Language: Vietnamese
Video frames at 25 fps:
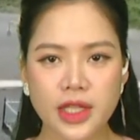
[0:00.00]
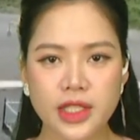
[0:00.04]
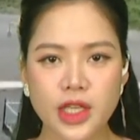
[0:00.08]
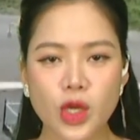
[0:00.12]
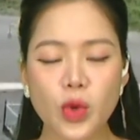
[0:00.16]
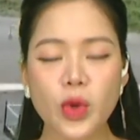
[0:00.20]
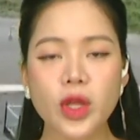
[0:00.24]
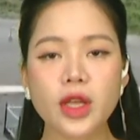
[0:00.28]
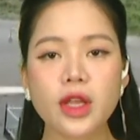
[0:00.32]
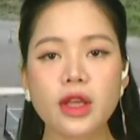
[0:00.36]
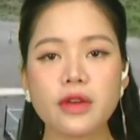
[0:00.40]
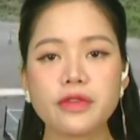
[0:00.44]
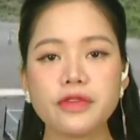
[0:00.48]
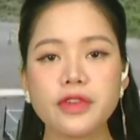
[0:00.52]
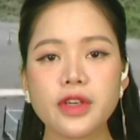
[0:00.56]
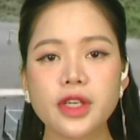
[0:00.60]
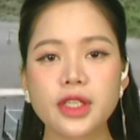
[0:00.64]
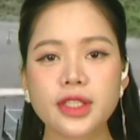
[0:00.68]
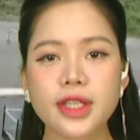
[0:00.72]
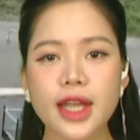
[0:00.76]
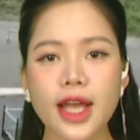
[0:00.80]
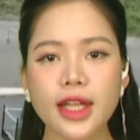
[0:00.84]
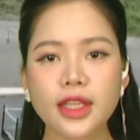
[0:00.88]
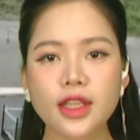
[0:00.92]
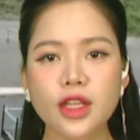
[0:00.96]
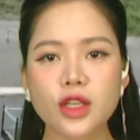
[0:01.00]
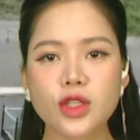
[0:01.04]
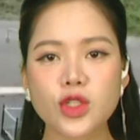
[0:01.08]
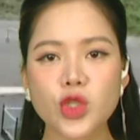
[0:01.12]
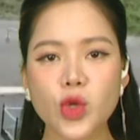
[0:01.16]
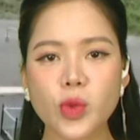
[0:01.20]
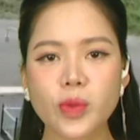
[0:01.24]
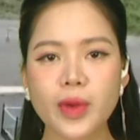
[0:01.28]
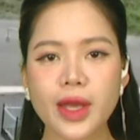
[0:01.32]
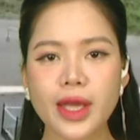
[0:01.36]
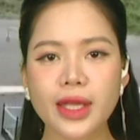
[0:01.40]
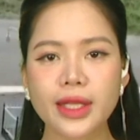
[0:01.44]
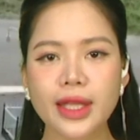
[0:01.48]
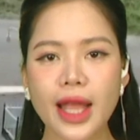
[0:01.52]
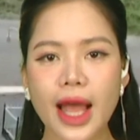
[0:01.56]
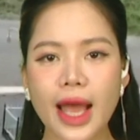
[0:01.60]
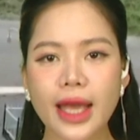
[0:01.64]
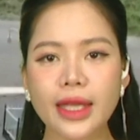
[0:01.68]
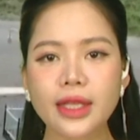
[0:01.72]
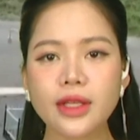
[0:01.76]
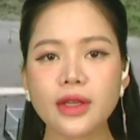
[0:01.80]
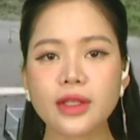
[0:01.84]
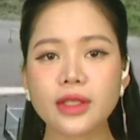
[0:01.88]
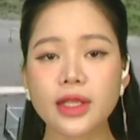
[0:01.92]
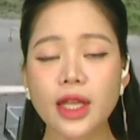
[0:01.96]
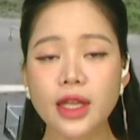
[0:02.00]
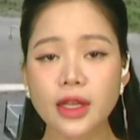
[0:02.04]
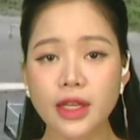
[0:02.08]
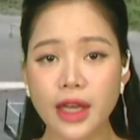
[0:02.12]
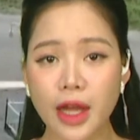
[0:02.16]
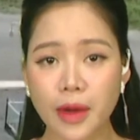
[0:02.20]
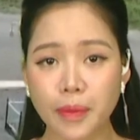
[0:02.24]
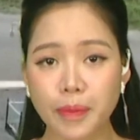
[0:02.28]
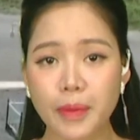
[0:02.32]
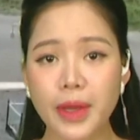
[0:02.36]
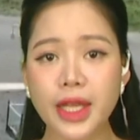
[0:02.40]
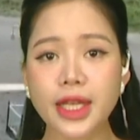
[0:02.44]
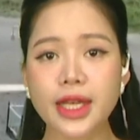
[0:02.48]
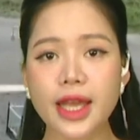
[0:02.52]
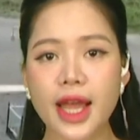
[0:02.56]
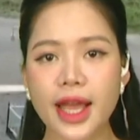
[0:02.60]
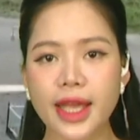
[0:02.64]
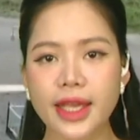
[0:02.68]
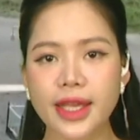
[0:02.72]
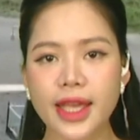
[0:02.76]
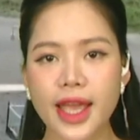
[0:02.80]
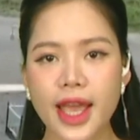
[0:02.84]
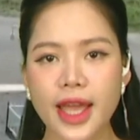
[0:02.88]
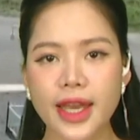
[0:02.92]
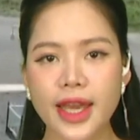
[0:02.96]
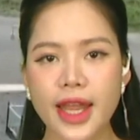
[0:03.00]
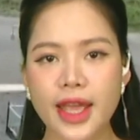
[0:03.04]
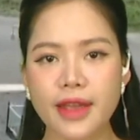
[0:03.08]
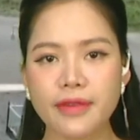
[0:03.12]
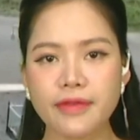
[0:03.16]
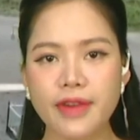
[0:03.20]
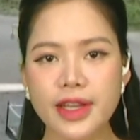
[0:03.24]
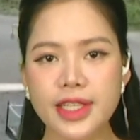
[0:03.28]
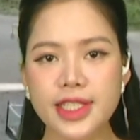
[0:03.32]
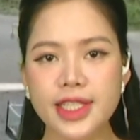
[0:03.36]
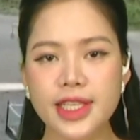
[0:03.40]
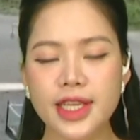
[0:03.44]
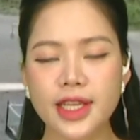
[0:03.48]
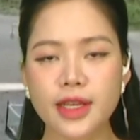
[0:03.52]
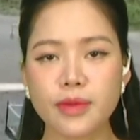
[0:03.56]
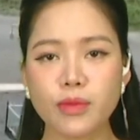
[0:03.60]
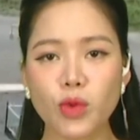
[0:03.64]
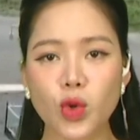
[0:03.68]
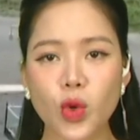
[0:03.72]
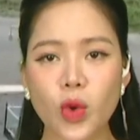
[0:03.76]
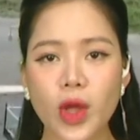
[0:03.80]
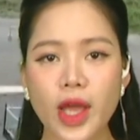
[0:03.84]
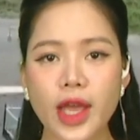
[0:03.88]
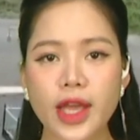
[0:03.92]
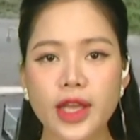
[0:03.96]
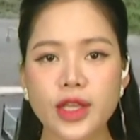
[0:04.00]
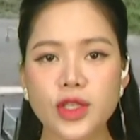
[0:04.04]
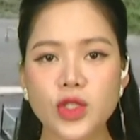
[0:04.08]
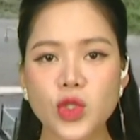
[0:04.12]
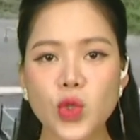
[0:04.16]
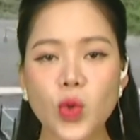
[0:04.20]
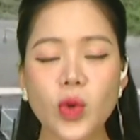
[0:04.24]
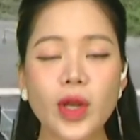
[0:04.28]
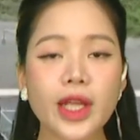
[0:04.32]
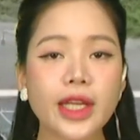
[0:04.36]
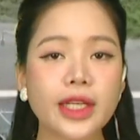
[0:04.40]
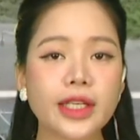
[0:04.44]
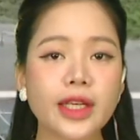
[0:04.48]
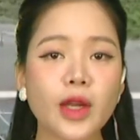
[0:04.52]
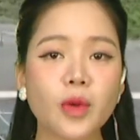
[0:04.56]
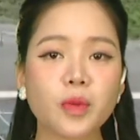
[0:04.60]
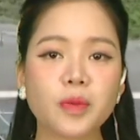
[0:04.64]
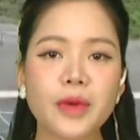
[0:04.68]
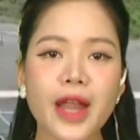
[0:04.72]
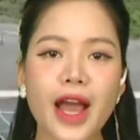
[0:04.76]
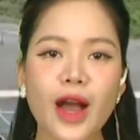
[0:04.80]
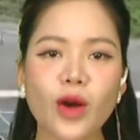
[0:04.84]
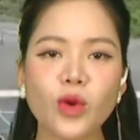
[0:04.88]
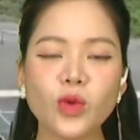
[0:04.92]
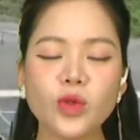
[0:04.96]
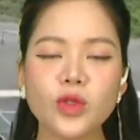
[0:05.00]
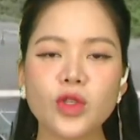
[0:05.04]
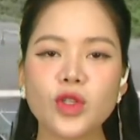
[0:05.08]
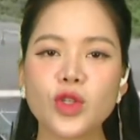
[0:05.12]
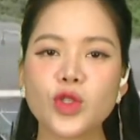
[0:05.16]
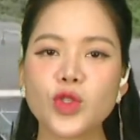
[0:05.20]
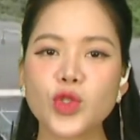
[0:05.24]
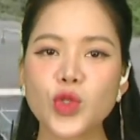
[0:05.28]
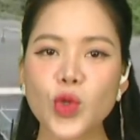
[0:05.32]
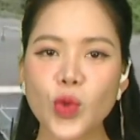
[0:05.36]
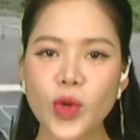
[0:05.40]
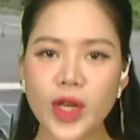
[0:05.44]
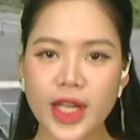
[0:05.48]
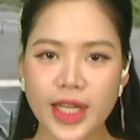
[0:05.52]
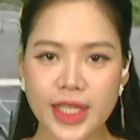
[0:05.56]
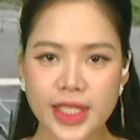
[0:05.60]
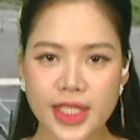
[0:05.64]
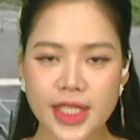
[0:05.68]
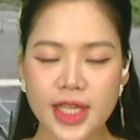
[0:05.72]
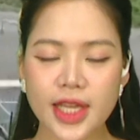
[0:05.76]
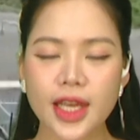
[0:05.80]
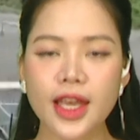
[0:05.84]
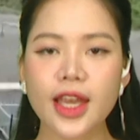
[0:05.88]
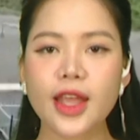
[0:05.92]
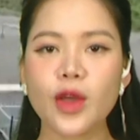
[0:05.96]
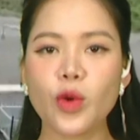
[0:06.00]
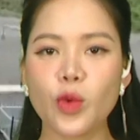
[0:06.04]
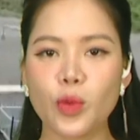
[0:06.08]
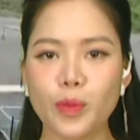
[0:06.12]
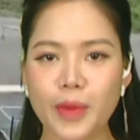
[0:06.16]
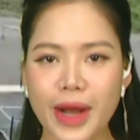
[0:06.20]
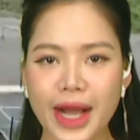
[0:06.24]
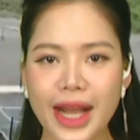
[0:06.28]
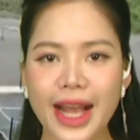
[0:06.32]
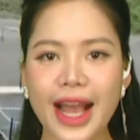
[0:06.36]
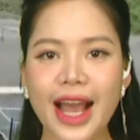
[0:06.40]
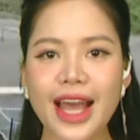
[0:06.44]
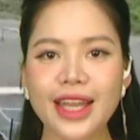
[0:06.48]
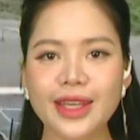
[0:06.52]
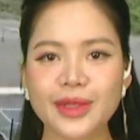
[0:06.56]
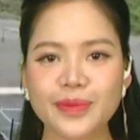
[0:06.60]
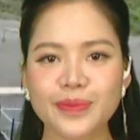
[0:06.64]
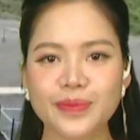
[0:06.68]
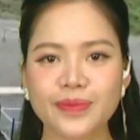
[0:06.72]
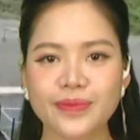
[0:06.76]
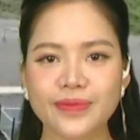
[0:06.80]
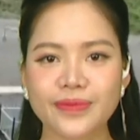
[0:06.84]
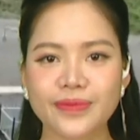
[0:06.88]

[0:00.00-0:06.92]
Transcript: Chính quyền địa phương đã tận dụng hình thái thời tiết đặc biệt này để phát triển một loại hình du lịch độc đáo, du lịch trị liệu bằng cát.